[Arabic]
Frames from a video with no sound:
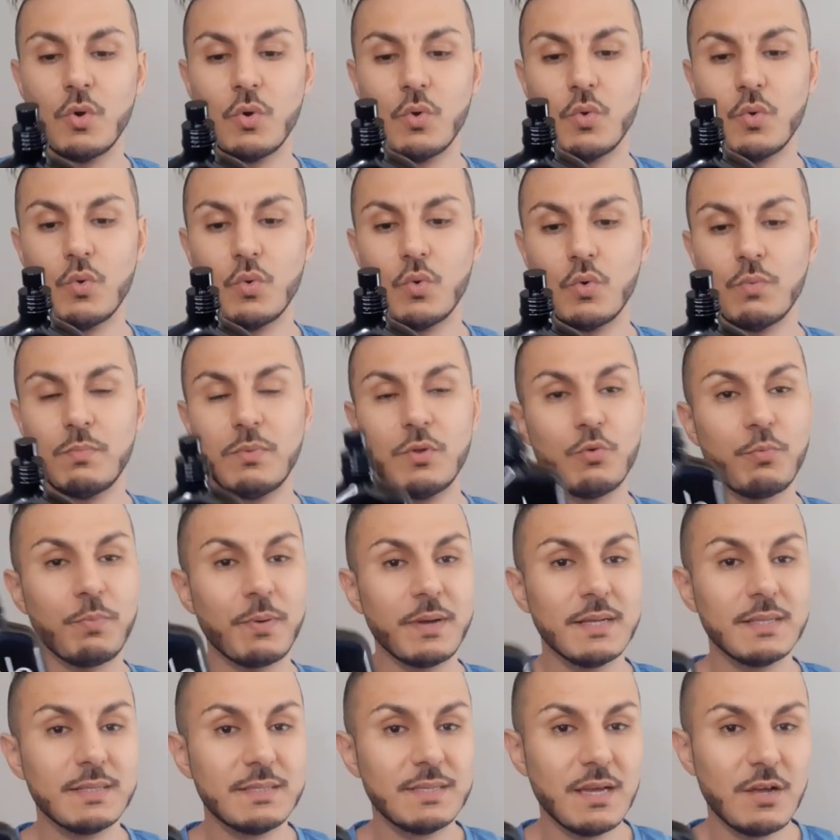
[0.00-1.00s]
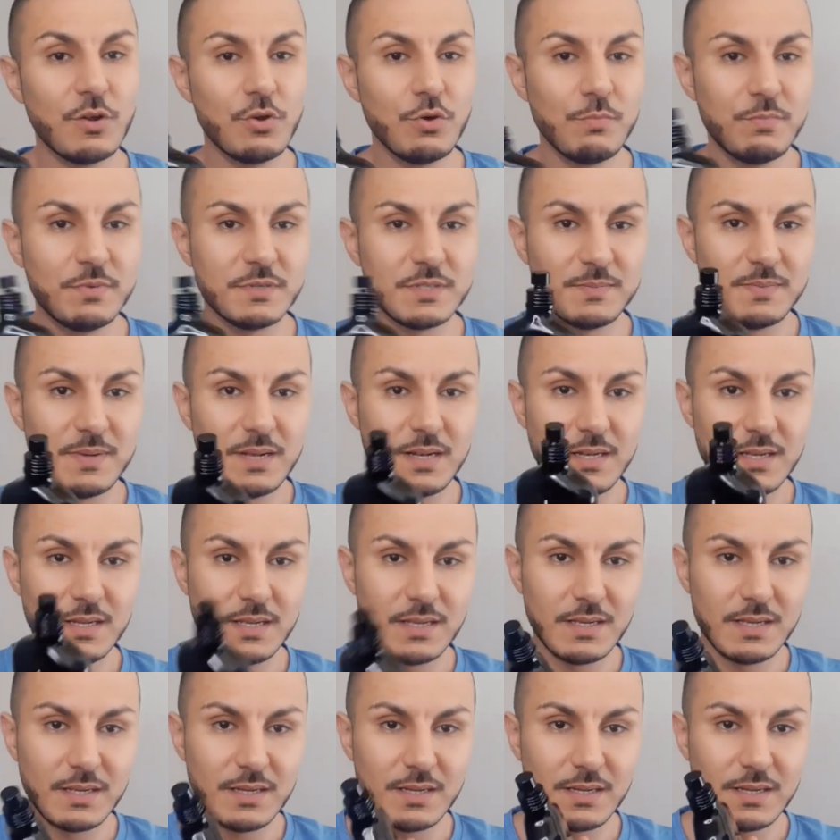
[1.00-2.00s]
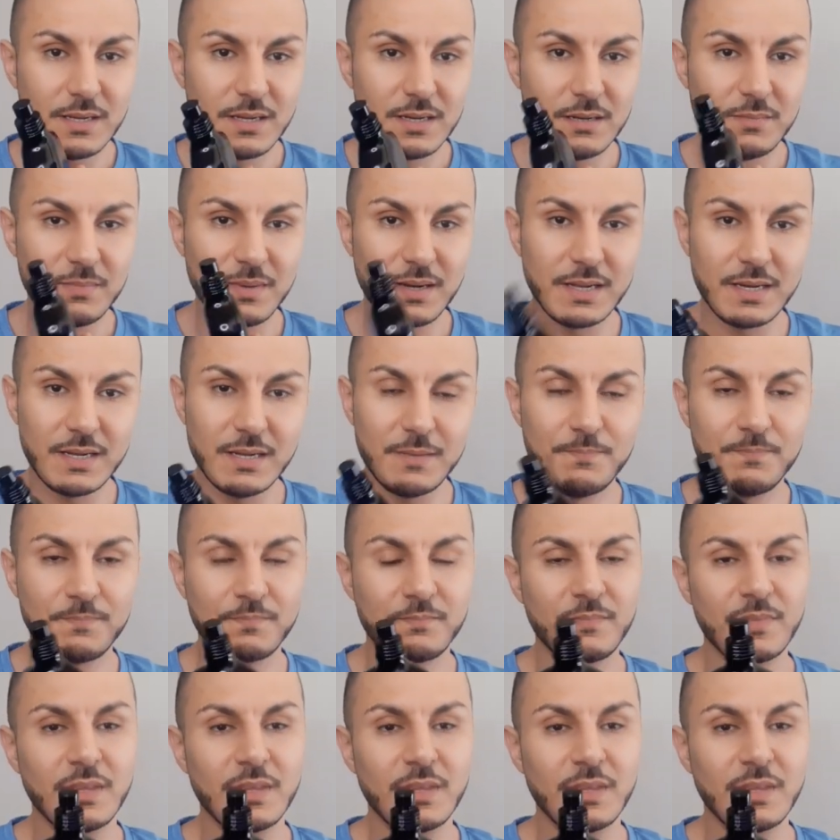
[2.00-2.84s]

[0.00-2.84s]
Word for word: وبلو بري ديالو بالنسبه للمغرب